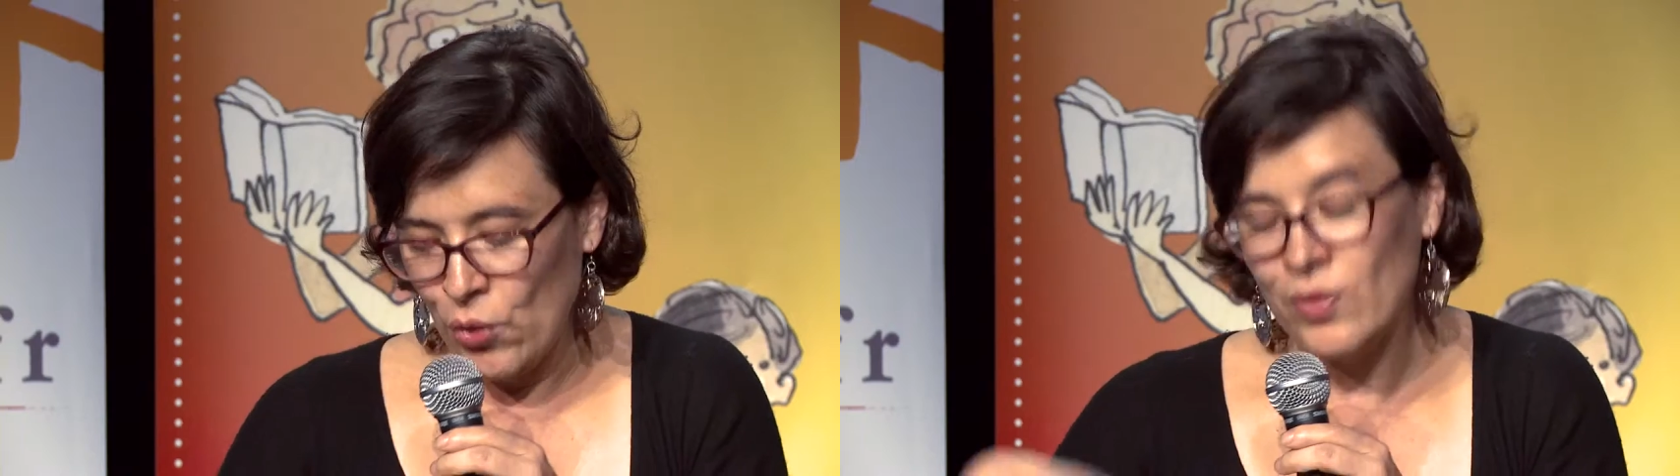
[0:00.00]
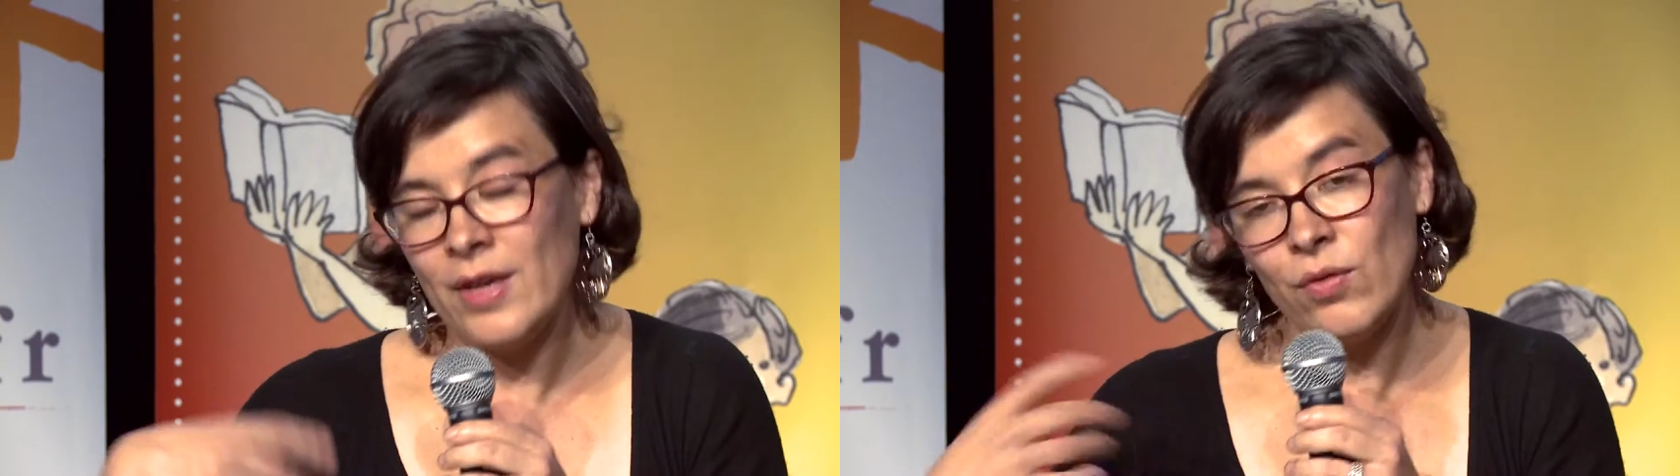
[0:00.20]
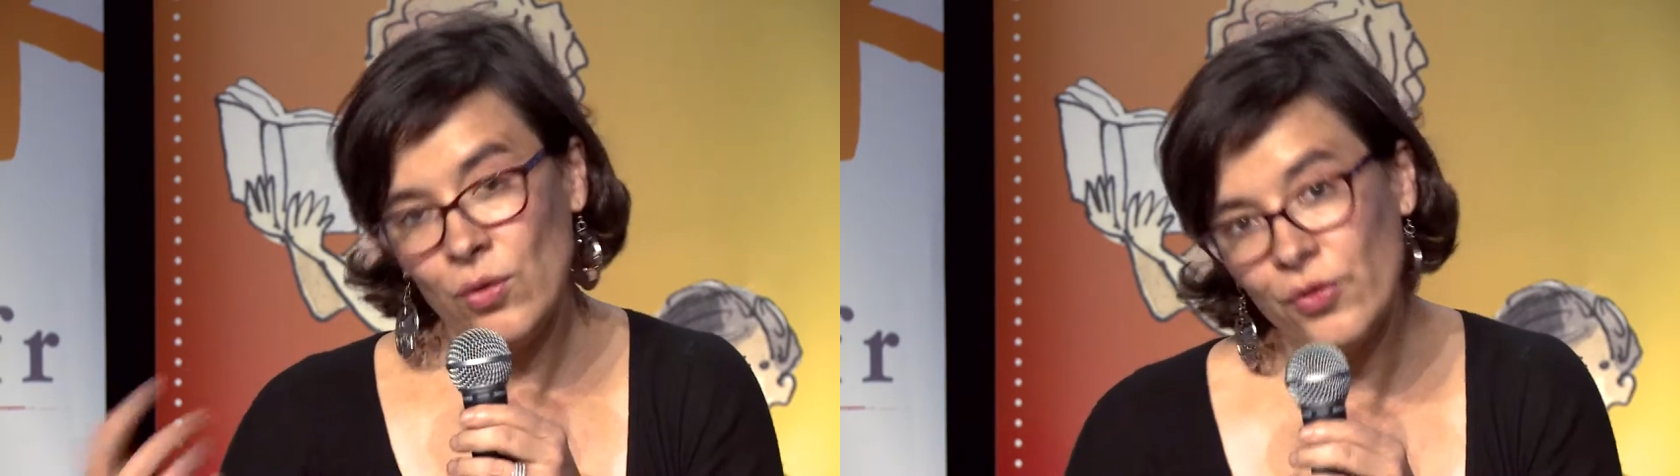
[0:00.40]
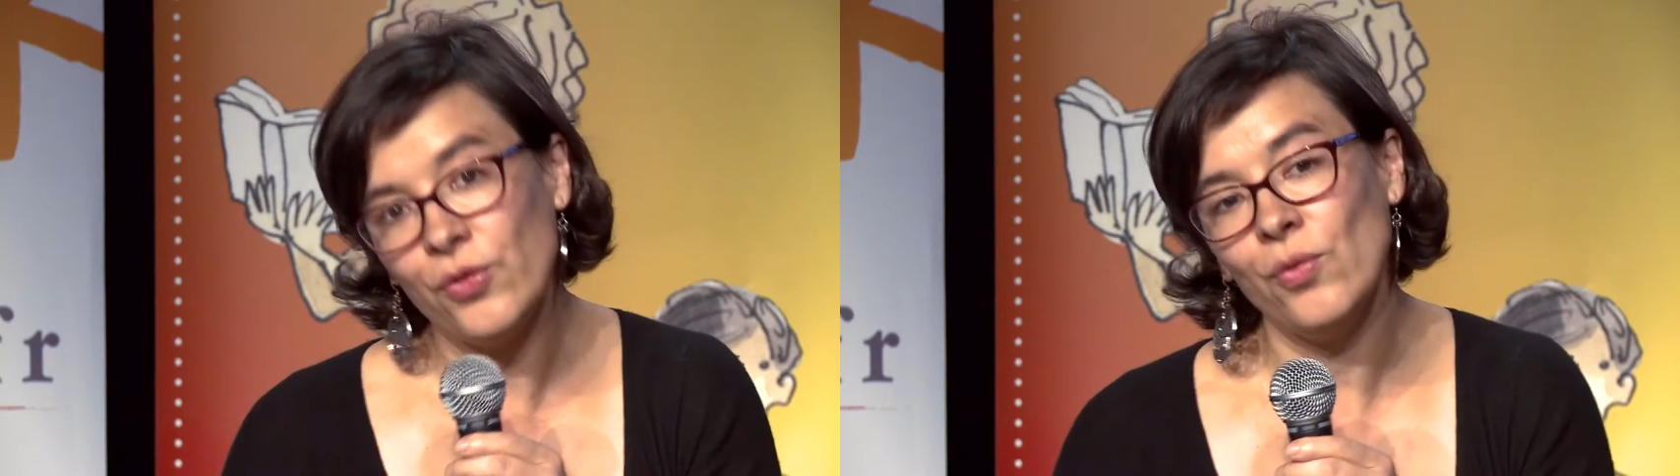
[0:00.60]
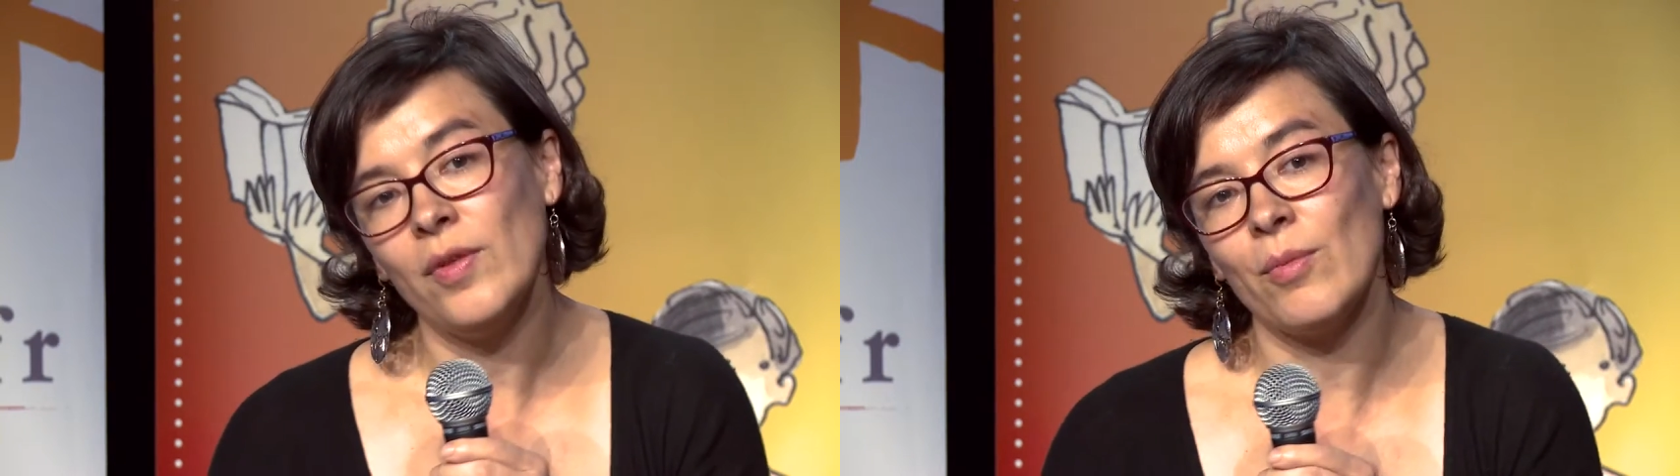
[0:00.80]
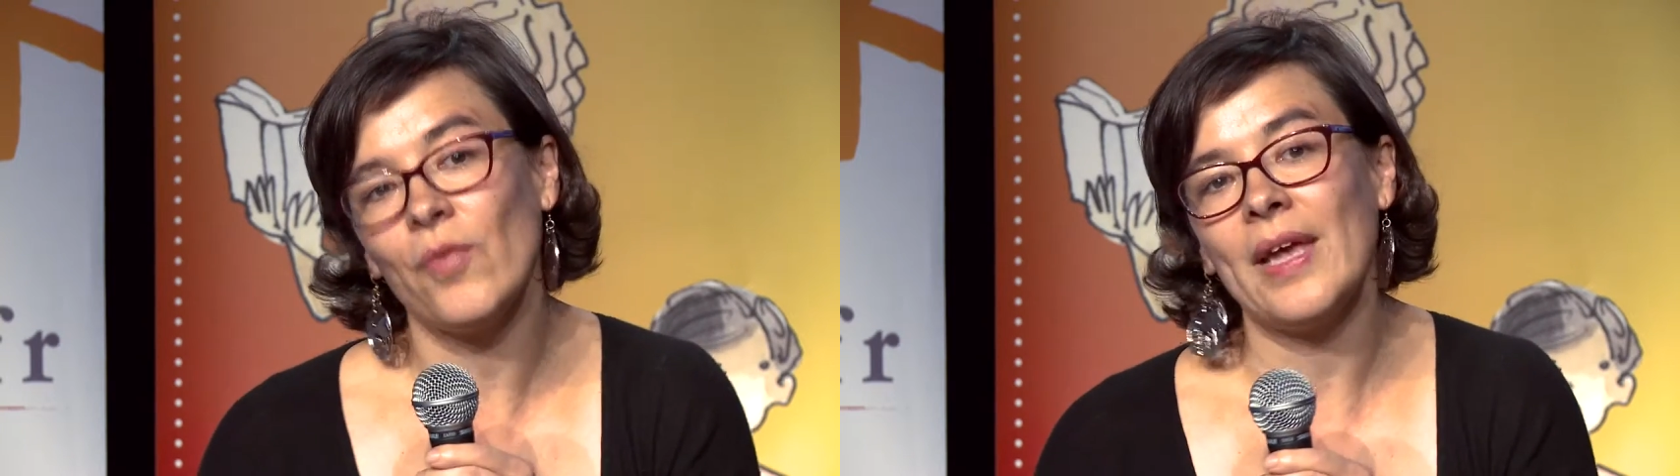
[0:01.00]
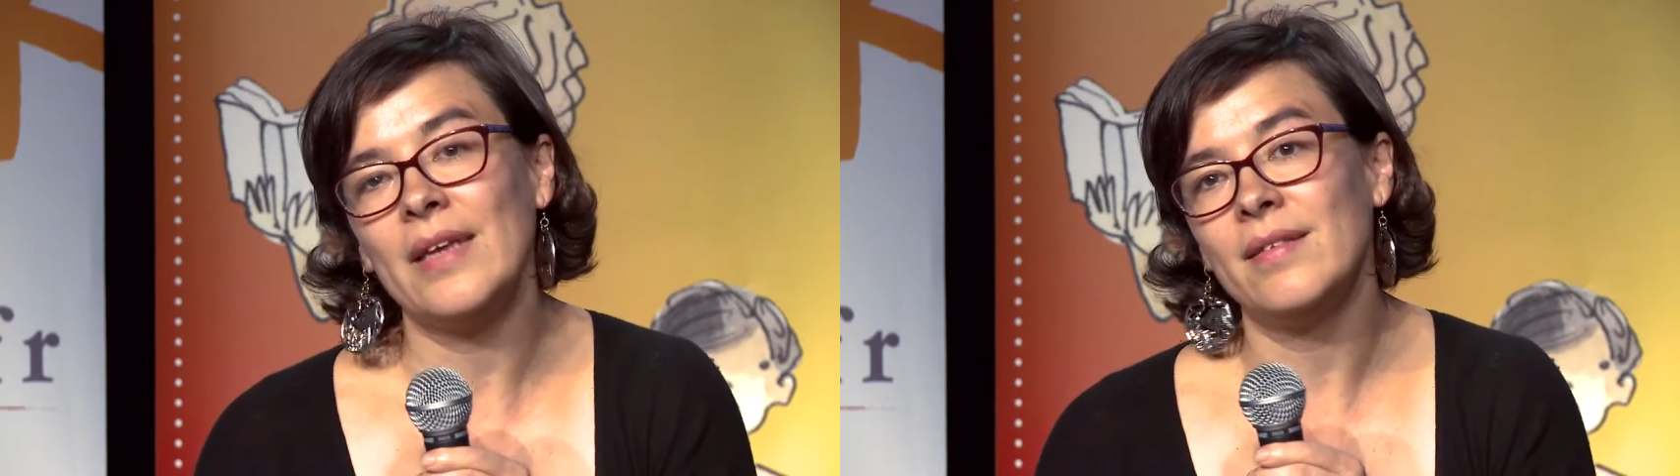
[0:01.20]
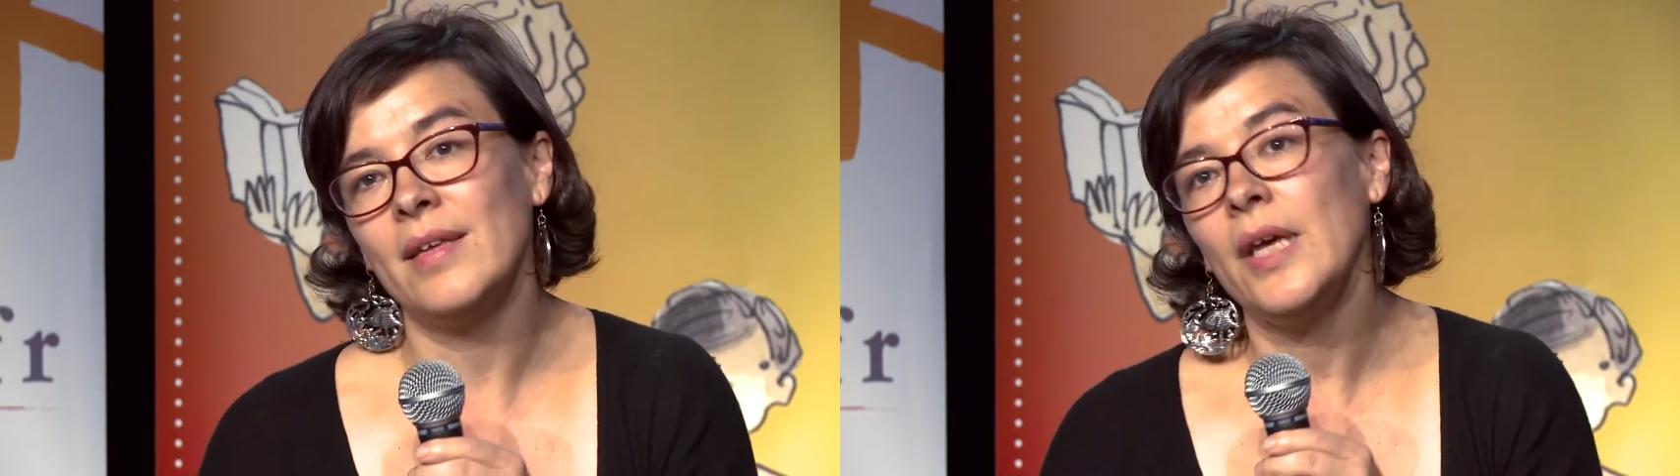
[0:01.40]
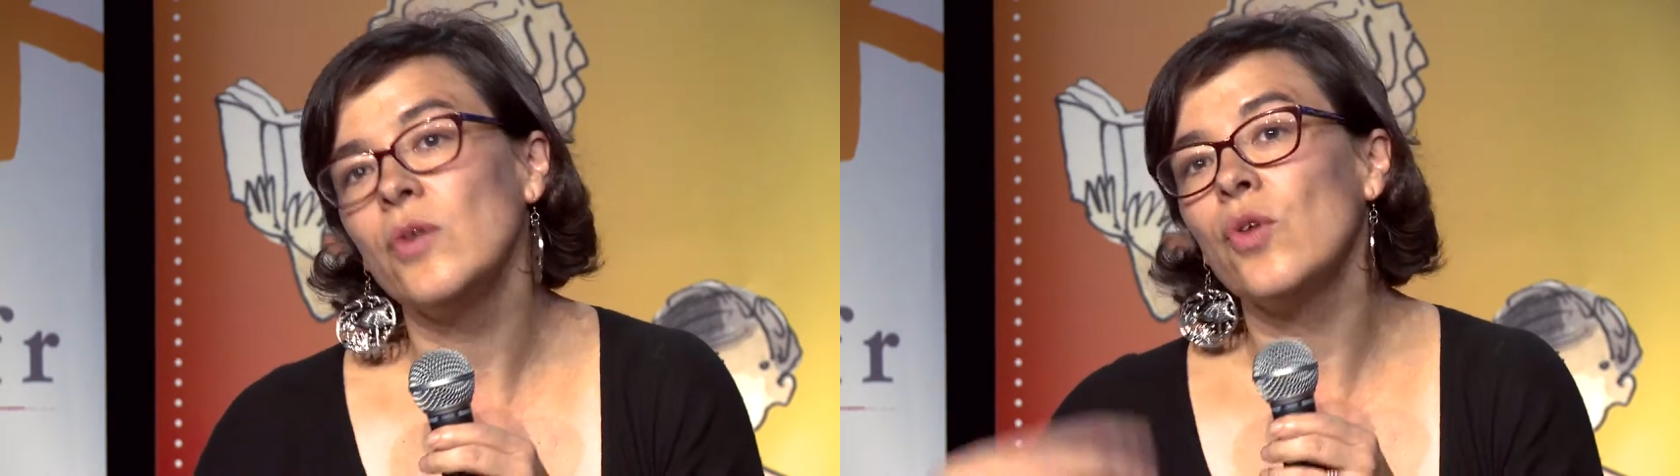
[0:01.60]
une évolution des mentalités et